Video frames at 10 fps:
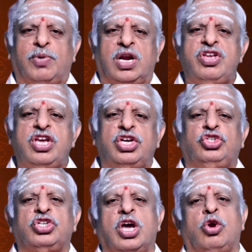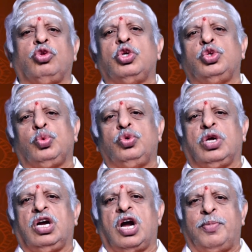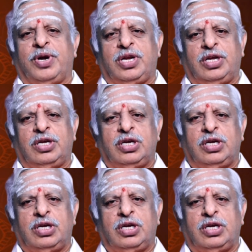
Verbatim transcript: మనం ఏం చేయాలో తెలుసుకుంటాం కాబట్టి